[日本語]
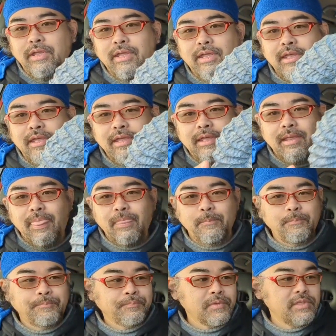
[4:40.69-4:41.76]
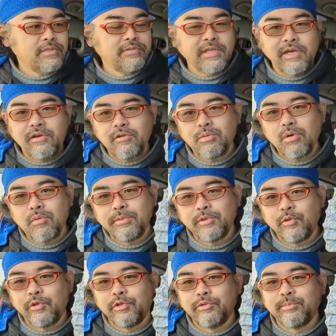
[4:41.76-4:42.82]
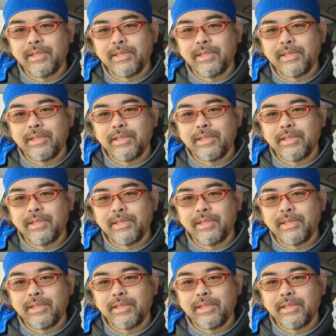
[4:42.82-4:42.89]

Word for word: えー、スタイロフォームという、